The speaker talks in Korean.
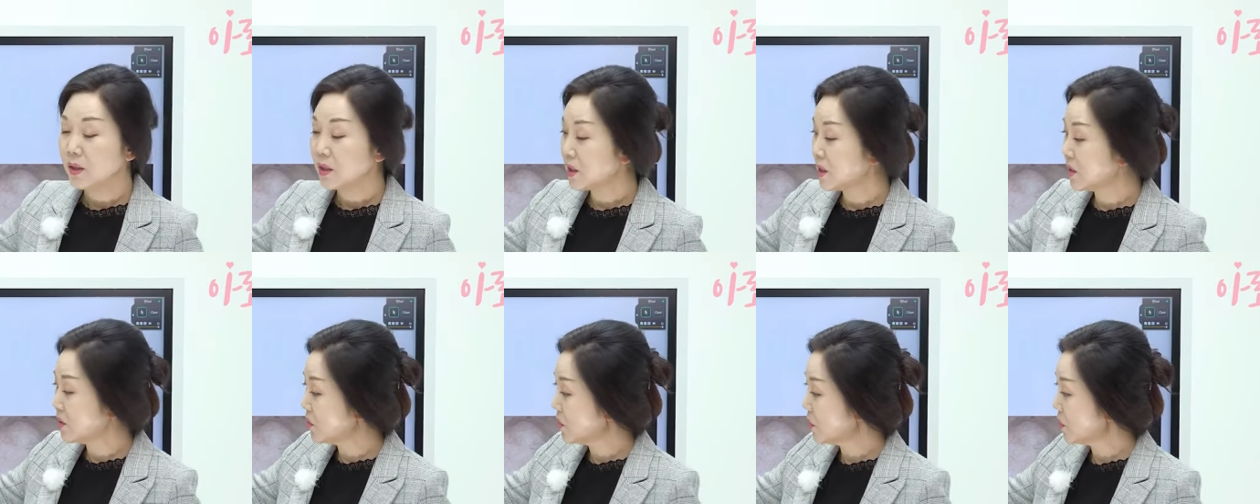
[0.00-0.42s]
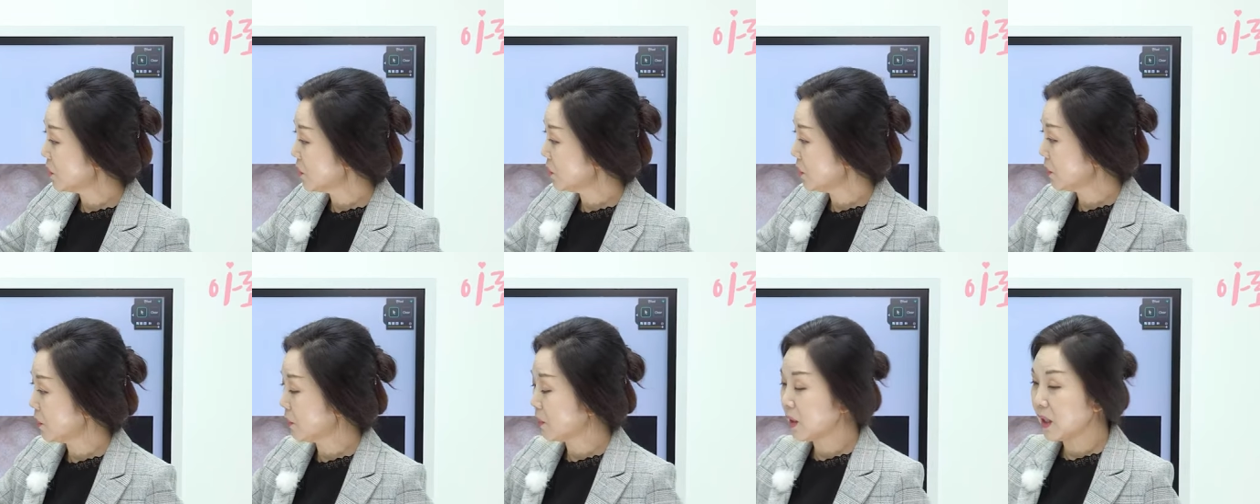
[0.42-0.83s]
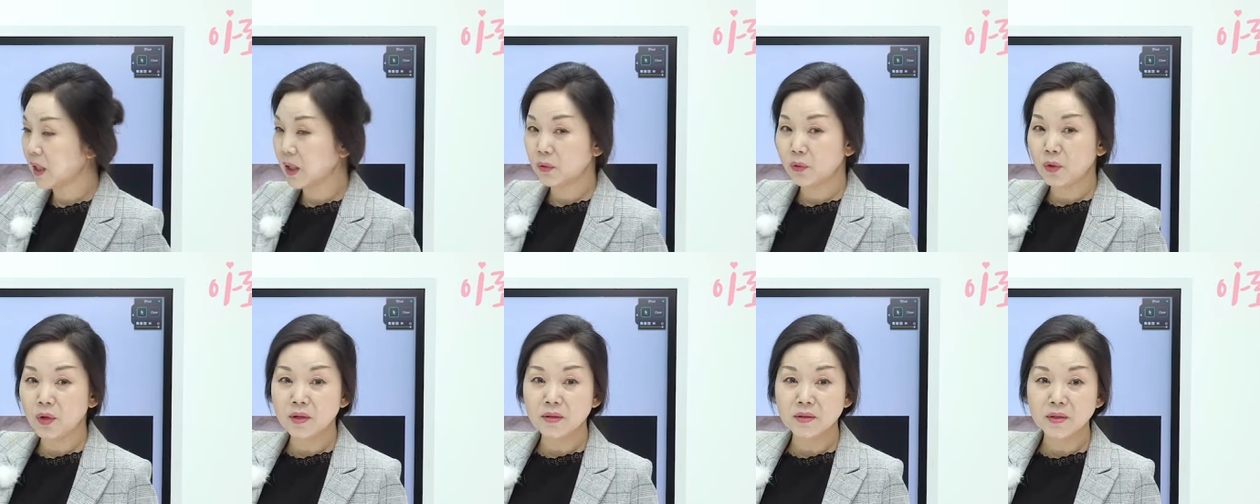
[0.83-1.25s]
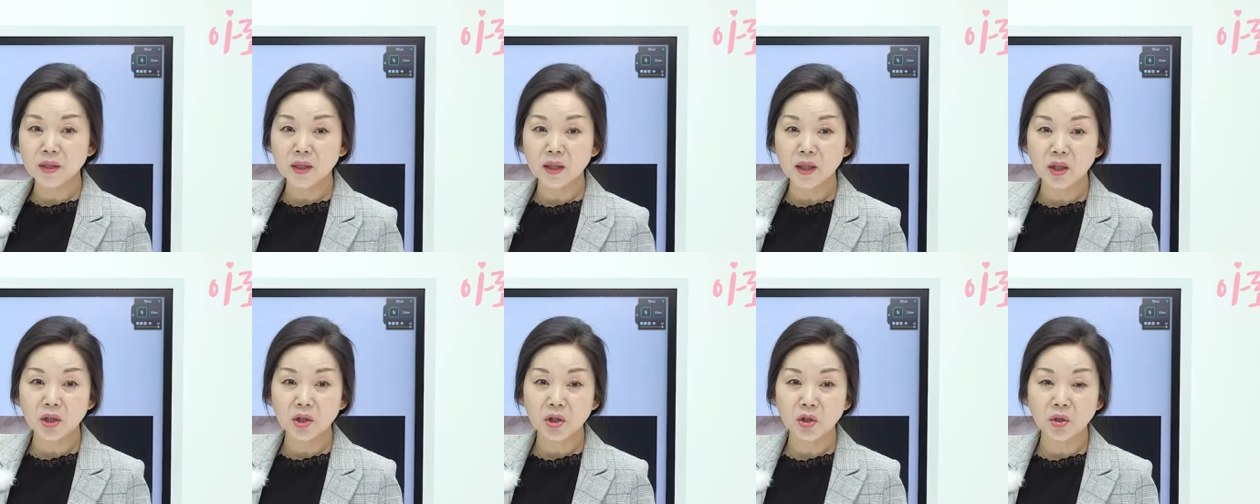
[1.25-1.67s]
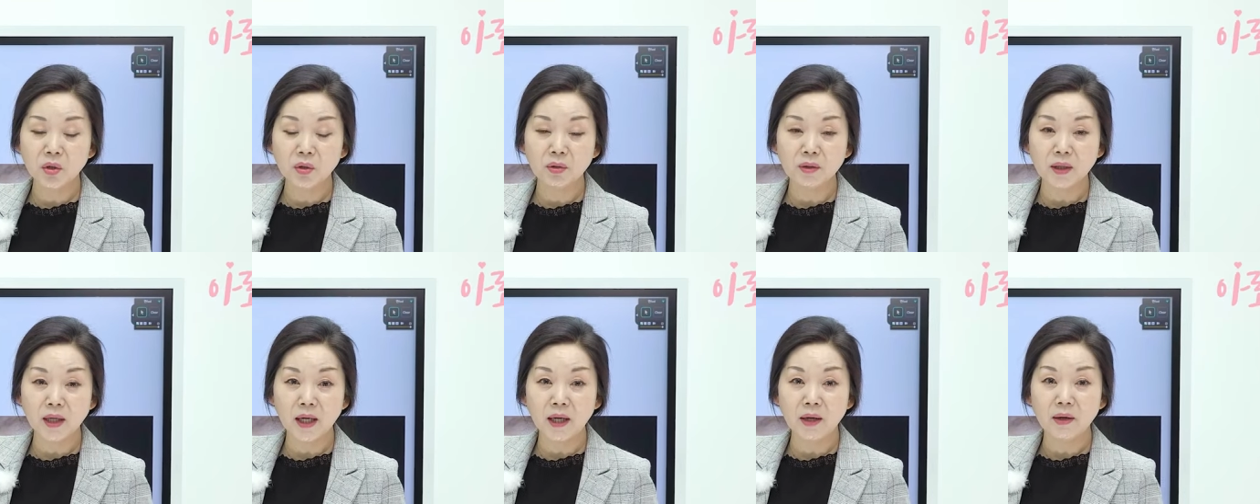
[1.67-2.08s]
진정 효과가 굉장히
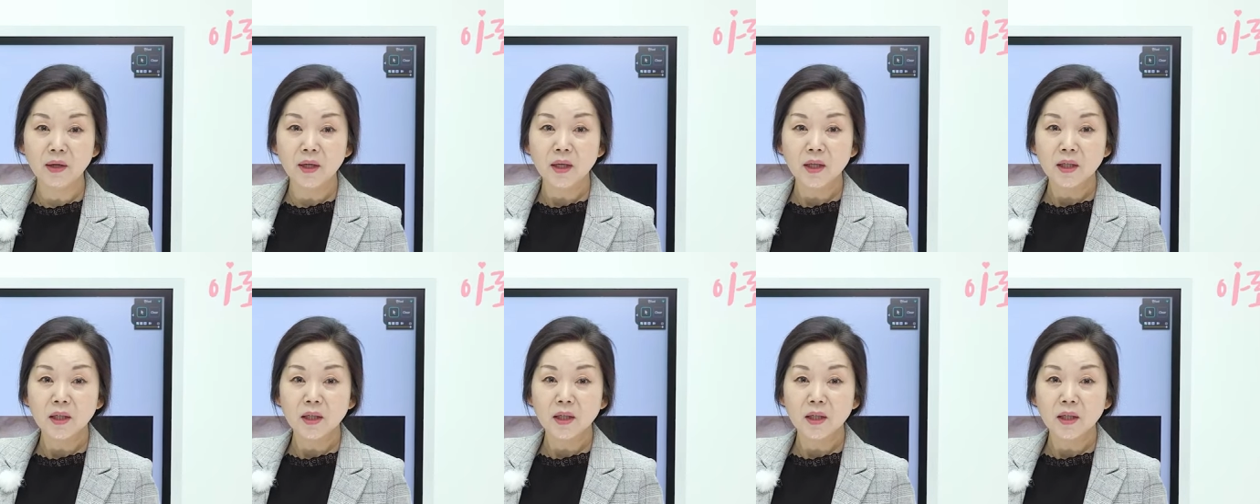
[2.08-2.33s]
뛰어나요.